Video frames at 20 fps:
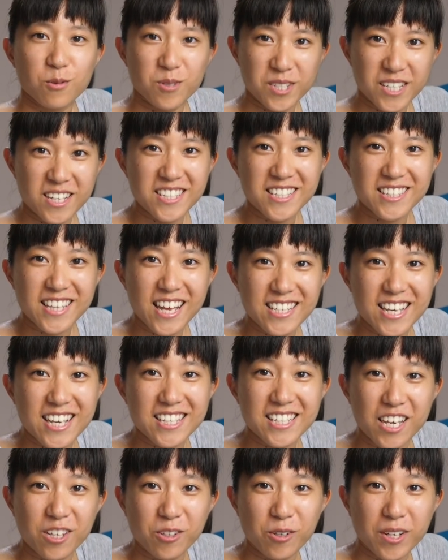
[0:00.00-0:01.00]
我相信大家
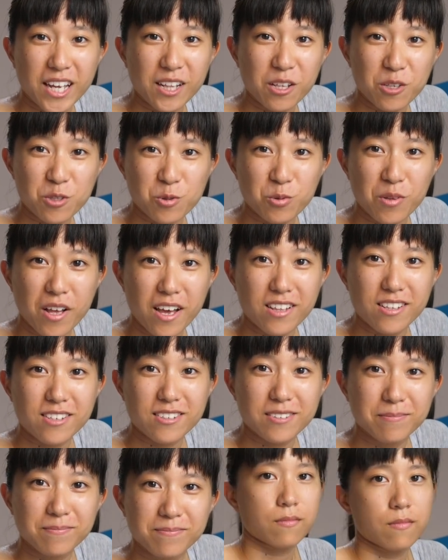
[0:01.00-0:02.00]
现在都看得出来
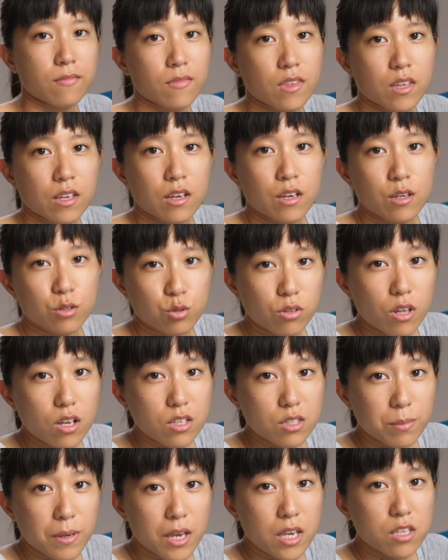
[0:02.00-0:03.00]
了。说到
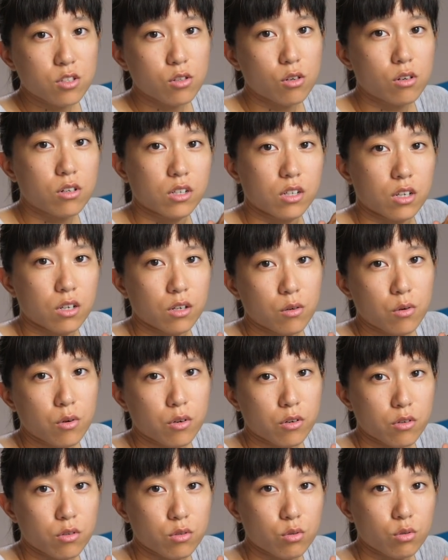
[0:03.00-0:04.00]
这边，就有可能
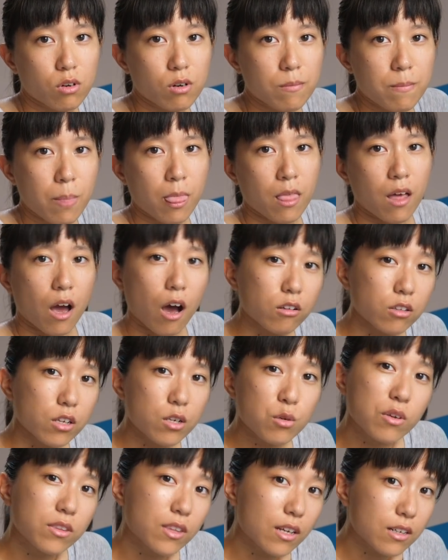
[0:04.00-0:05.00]
会有人说：“好的
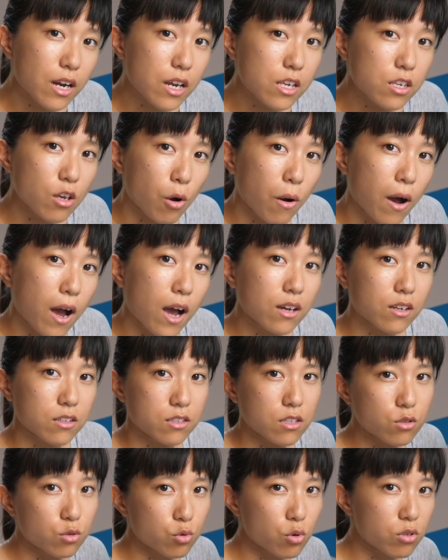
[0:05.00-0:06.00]
音乐当然有啊，可
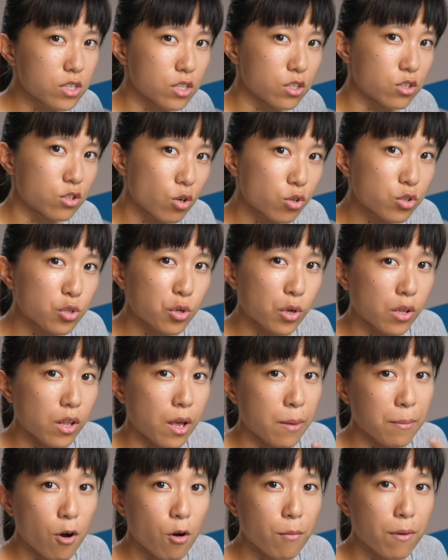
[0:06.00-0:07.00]
是如果请周杰伦
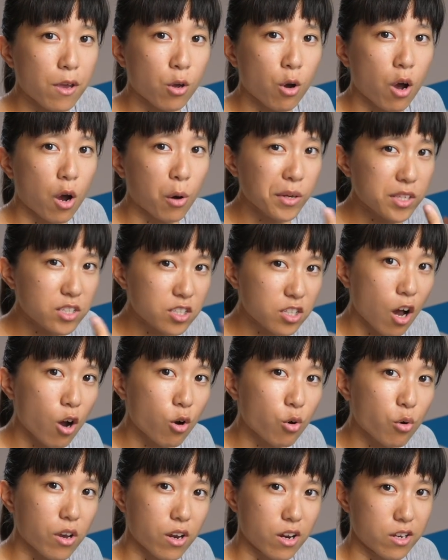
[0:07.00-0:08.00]
来帮我配的话，会
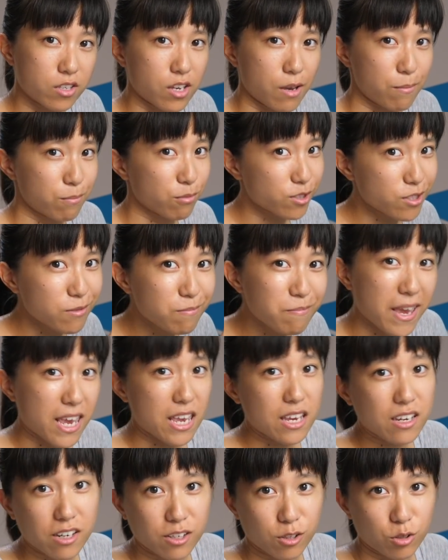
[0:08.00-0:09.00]
超贵，而且不是每
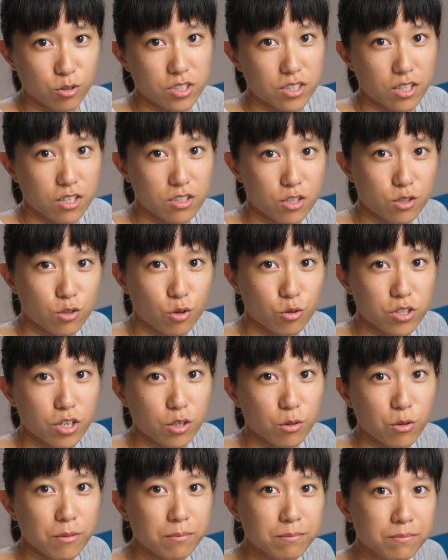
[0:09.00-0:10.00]
一个人都请得起周
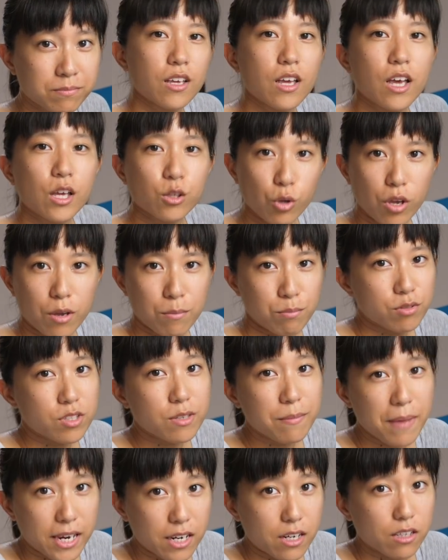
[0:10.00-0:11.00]
杰伦。”对，不
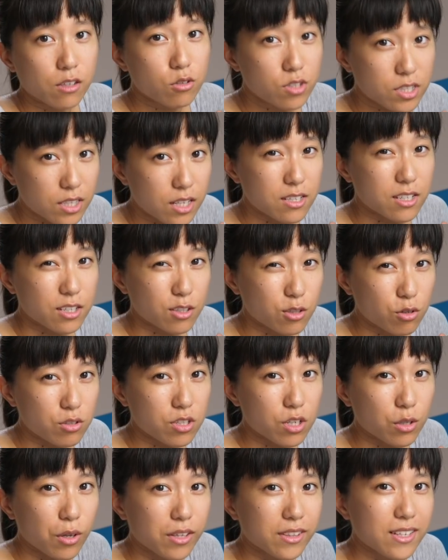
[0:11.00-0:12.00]
是每个人都请得起周
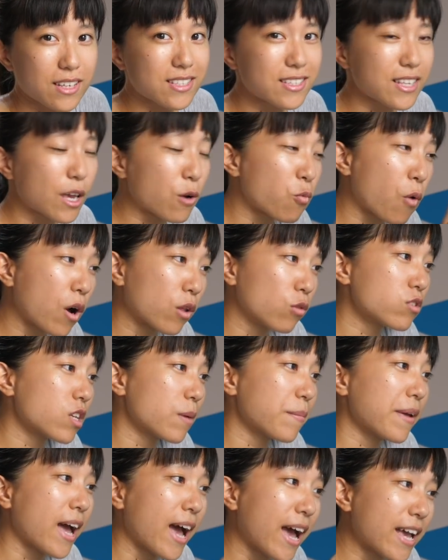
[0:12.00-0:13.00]
杰伦，但是在网络
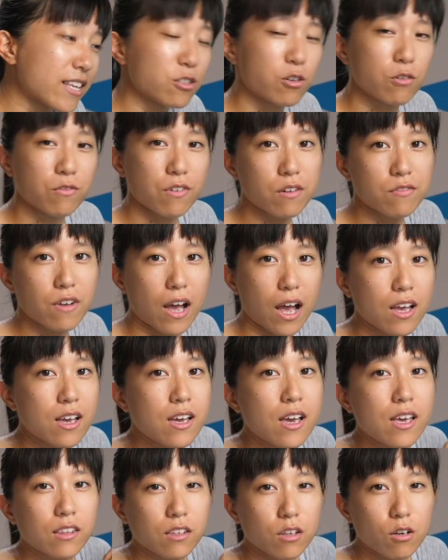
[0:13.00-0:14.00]
上面还是有方法
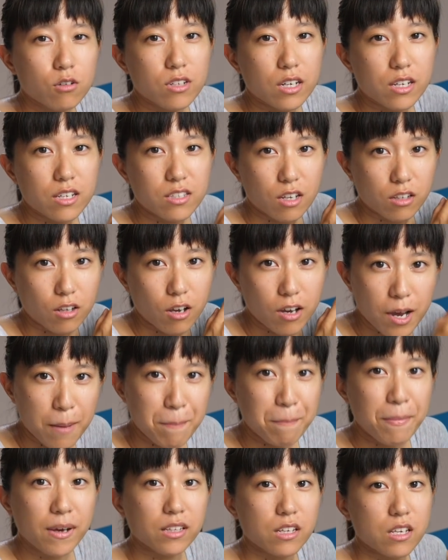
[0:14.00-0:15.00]
能够让你找到
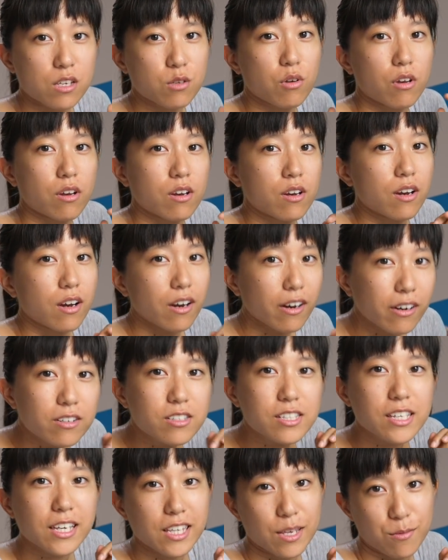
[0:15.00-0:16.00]
很棒的音乐，而
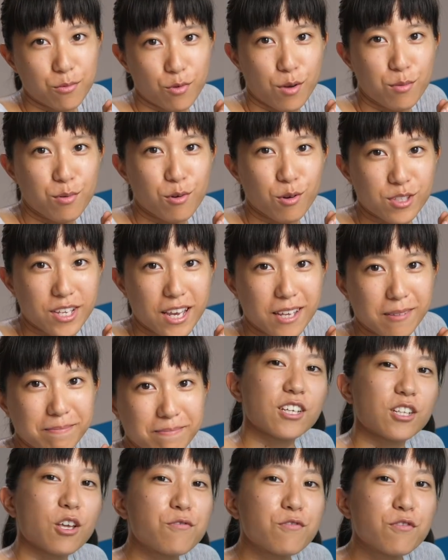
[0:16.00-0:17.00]
且你不会破产。
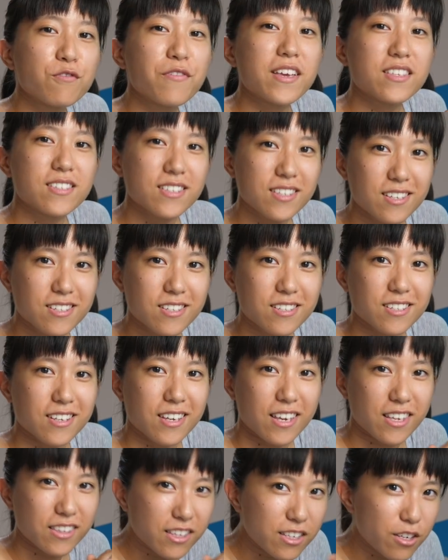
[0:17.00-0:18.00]
讲到付费这件事
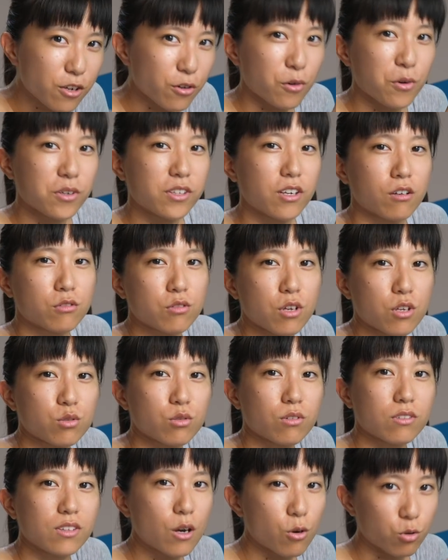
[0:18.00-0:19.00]
情，一定有人会跳出来
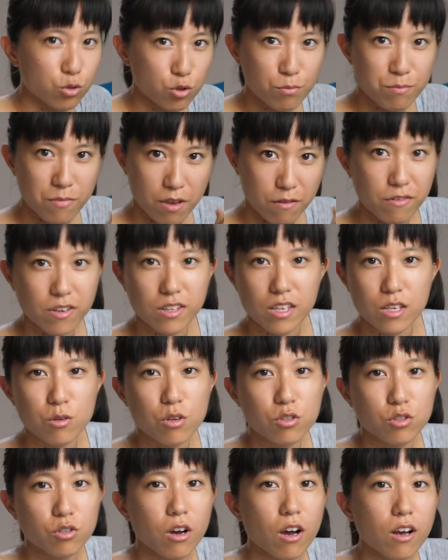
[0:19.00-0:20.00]
说：“那我就免费的音
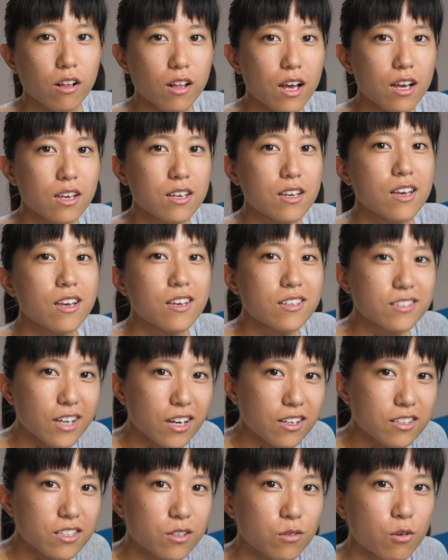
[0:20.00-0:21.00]
乐就好了。”
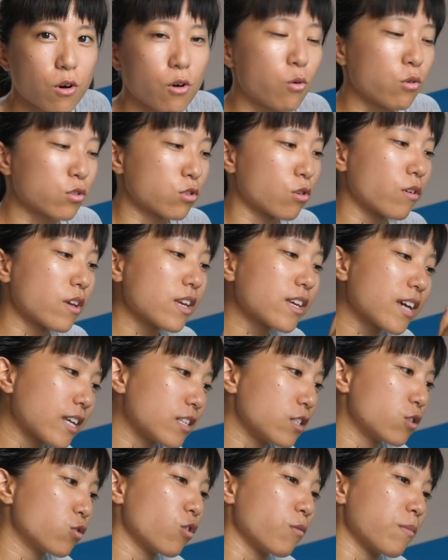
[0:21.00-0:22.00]
相信我，我从一开
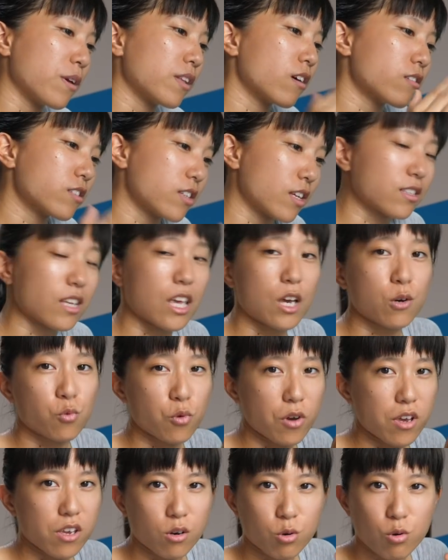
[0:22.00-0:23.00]
始做影片到现在，
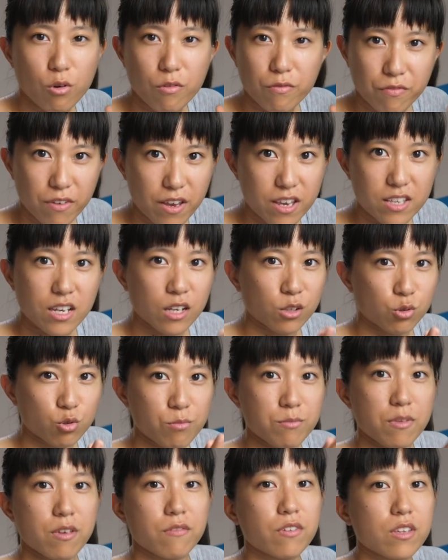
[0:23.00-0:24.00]
我也用过非常
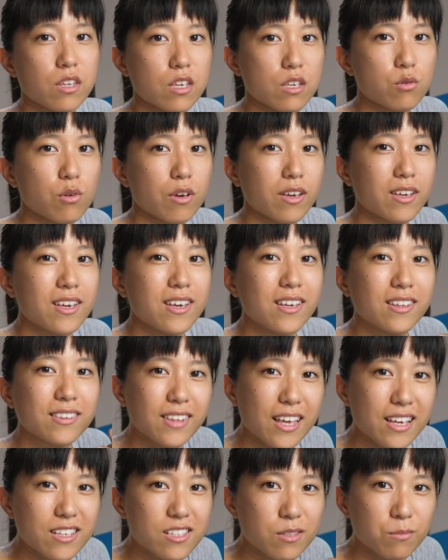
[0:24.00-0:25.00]
多免费的音乐。
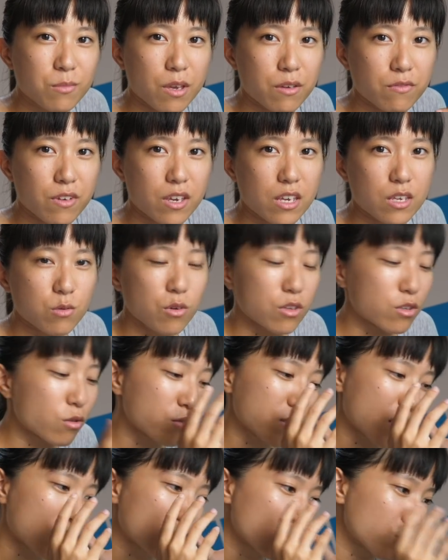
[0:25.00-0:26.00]
但是免费音乐
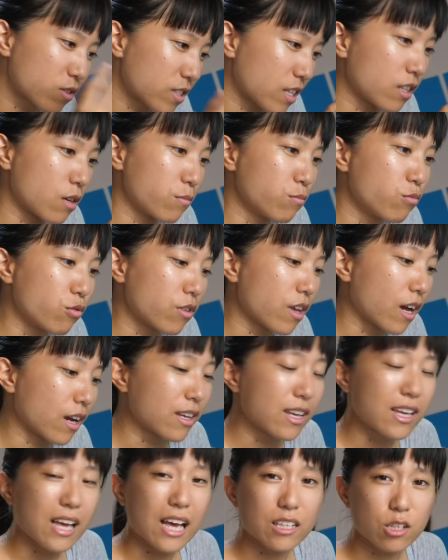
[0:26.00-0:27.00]
用起来就真的不一样，
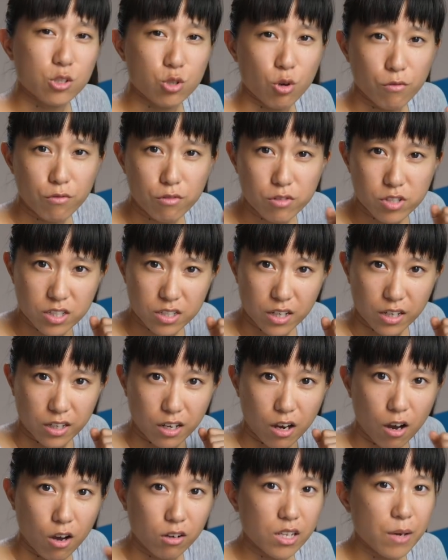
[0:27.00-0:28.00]
它的重复性很
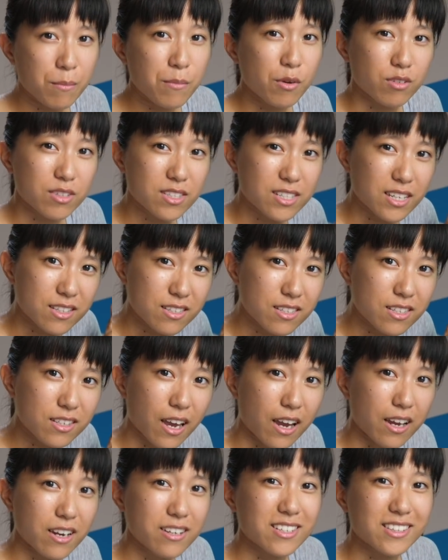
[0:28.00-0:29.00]
高，它没有层次
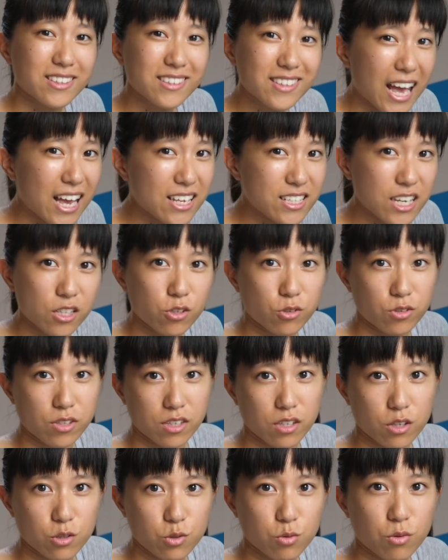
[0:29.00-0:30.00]
感，而且大家都
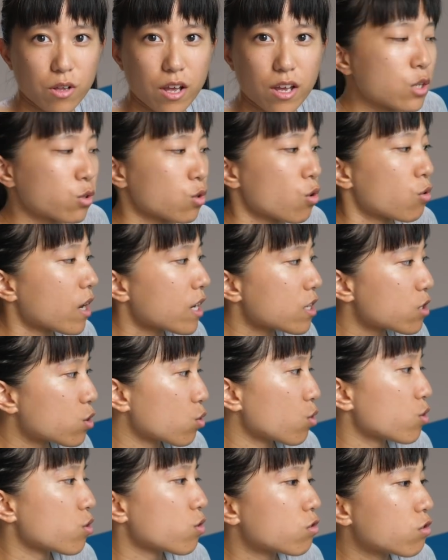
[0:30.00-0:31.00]
听得出来。所以我开始
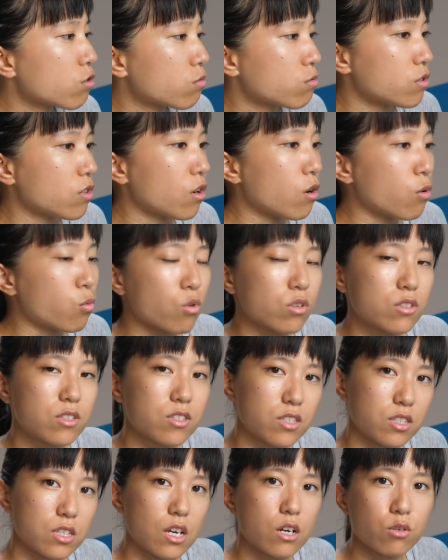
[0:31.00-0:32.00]
做 YouTube 之后，我
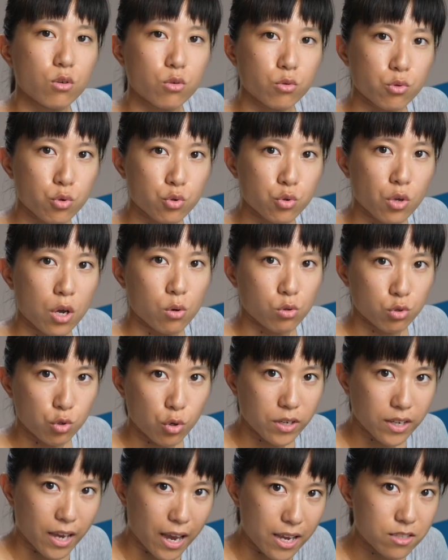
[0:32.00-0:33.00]
只要有预算，我
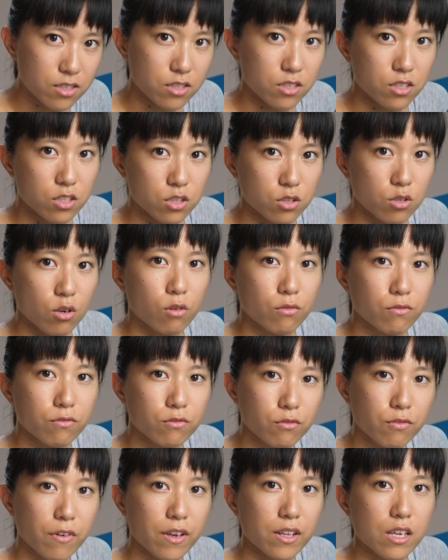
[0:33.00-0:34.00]
就开始使用
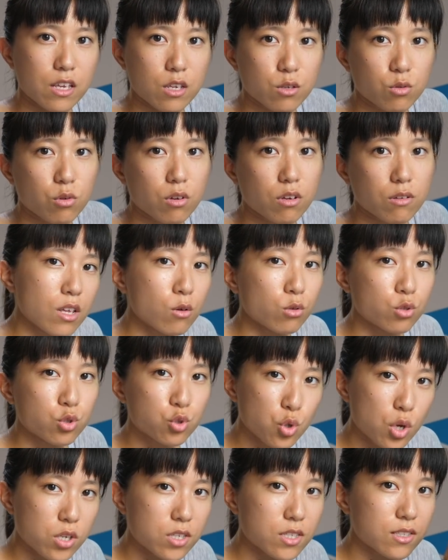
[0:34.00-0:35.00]
付费的音乐。那我
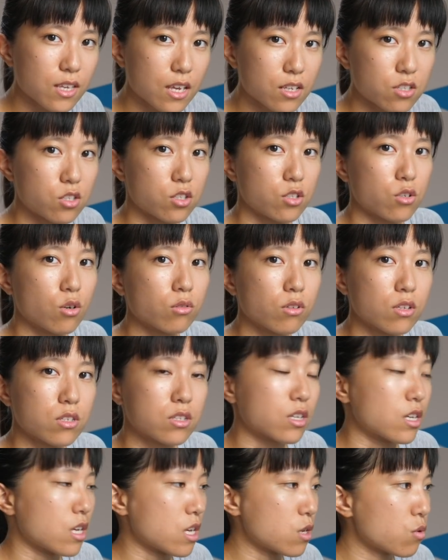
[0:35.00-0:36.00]
最近在使用的
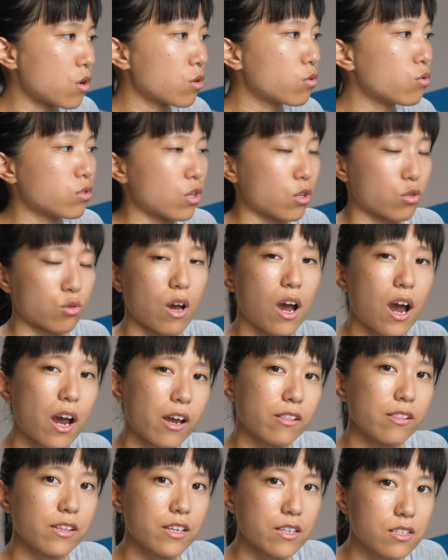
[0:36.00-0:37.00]
这个音乐库叫做
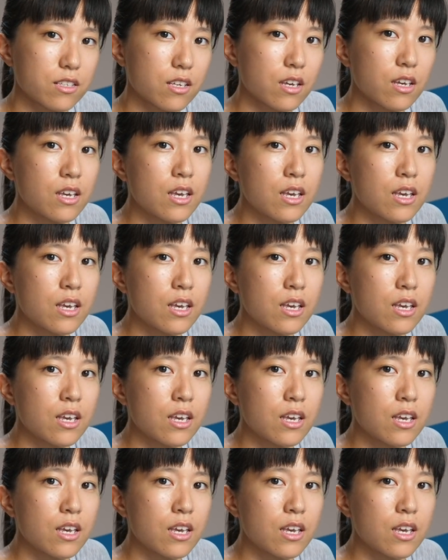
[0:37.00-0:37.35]
Artlist，